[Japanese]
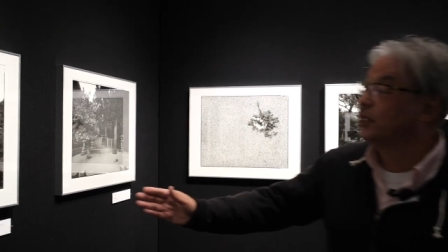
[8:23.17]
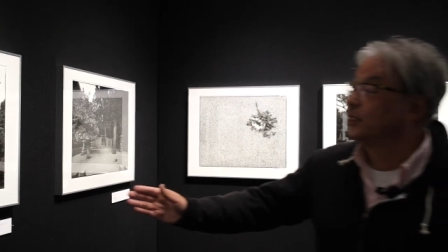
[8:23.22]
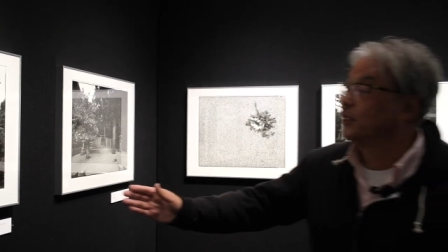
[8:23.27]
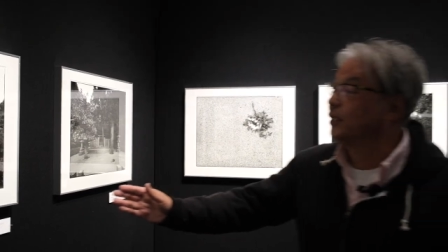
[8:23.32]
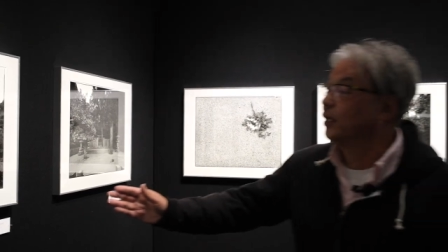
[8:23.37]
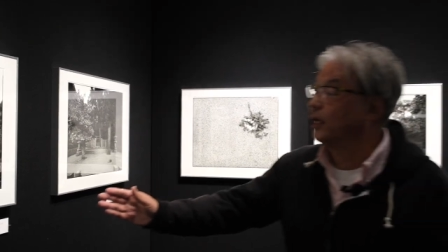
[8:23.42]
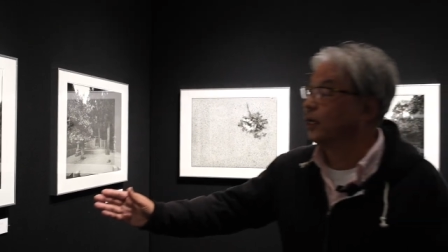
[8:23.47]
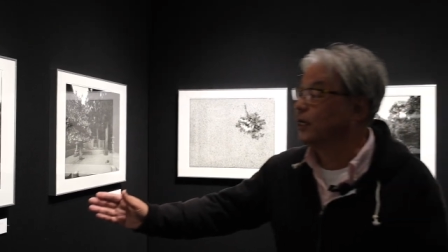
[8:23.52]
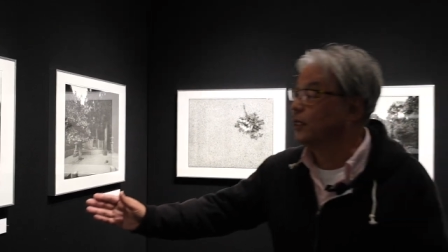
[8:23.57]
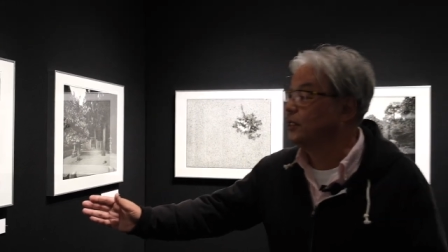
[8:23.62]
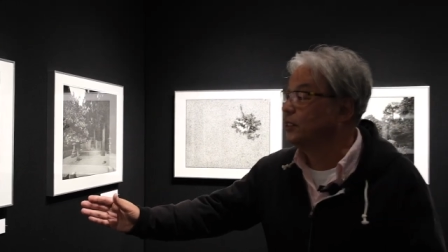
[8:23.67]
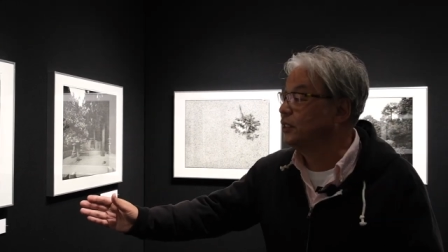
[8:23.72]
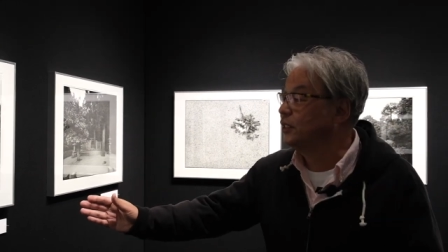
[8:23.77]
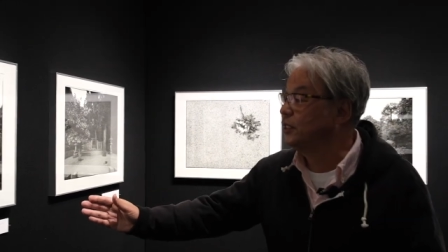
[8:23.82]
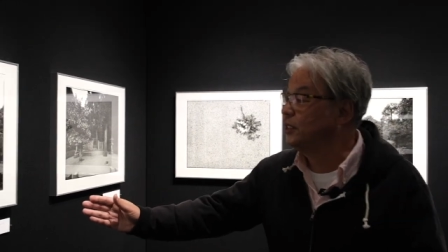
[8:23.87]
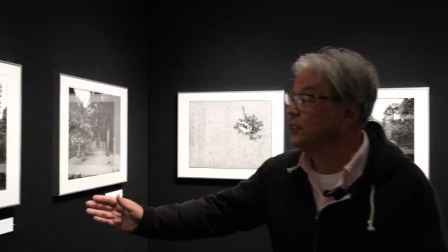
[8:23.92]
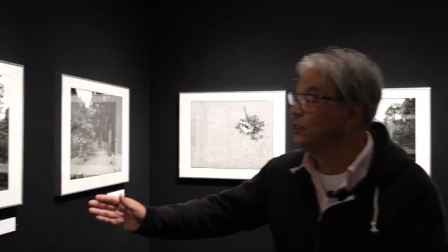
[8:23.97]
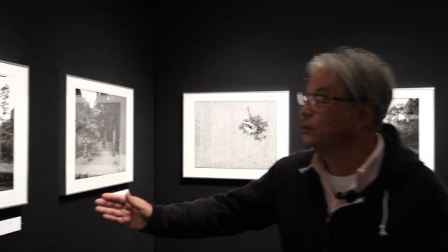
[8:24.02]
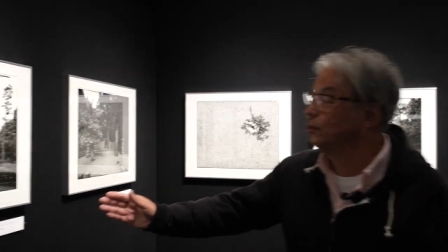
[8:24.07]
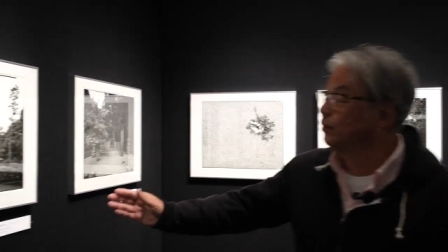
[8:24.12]
すね
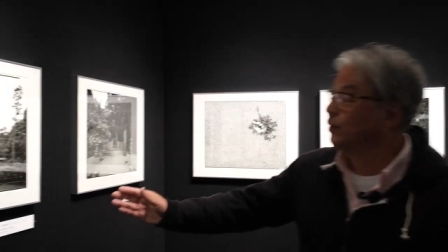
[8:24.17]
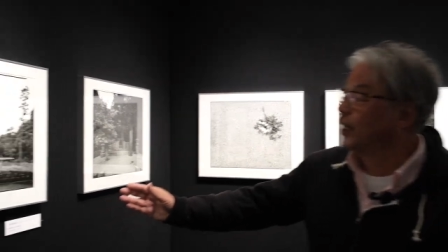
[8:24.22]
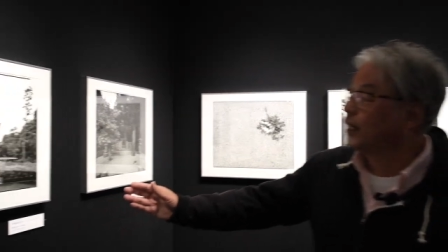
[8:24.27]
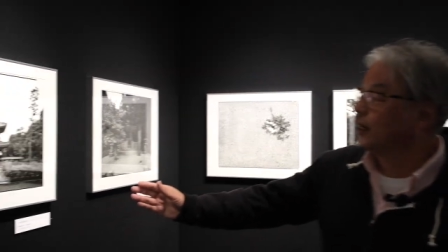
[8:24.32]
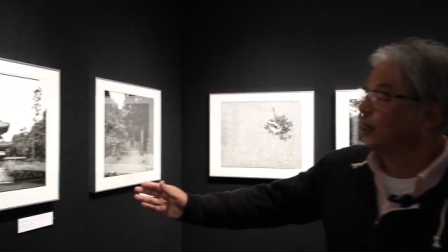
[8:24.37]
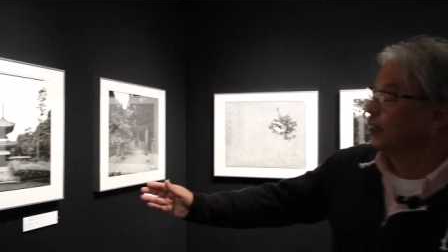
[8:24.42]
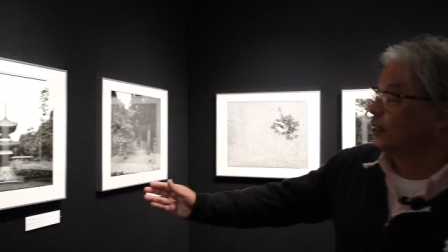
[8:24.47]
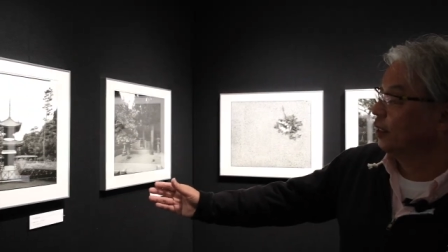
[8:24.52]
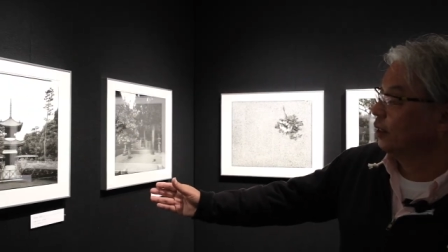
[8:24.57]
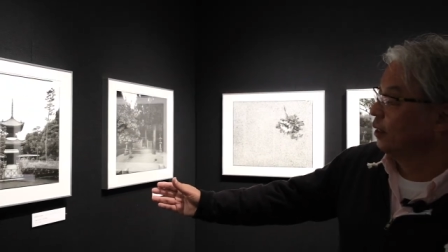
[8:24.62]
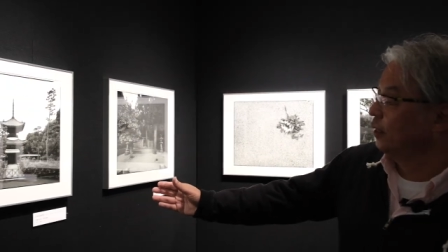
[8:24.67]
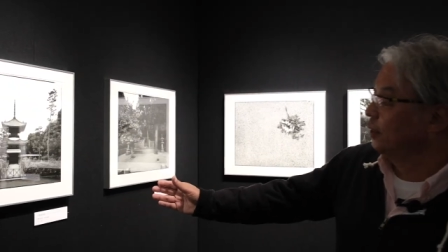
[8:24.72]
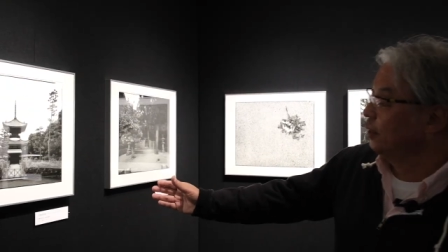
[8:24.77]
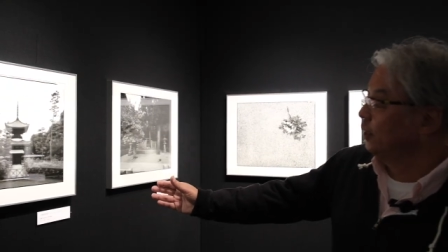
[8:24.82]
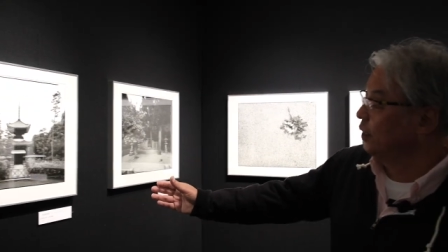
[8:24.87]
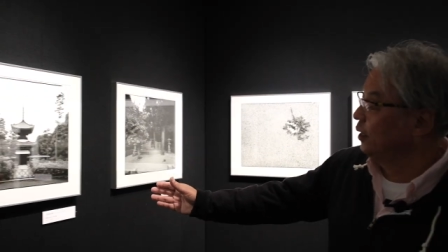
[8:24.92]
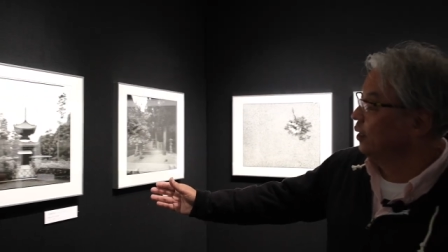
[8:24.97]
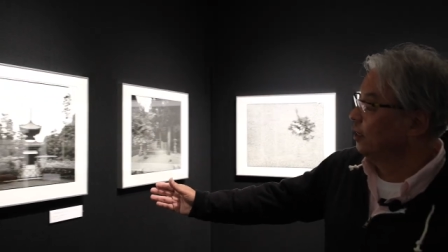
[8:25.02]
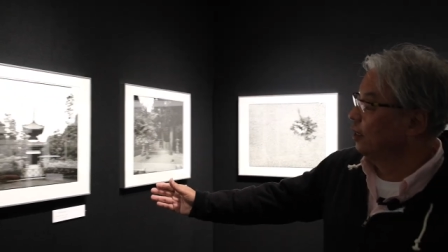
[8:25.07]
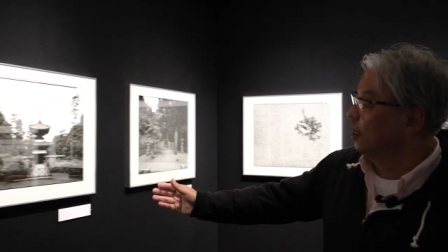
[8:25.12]
寺院の中
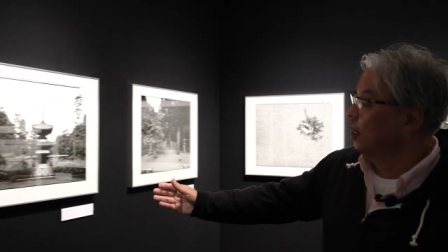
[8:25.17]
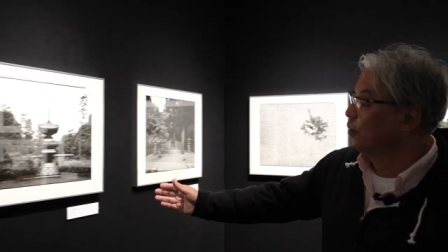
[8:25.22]
に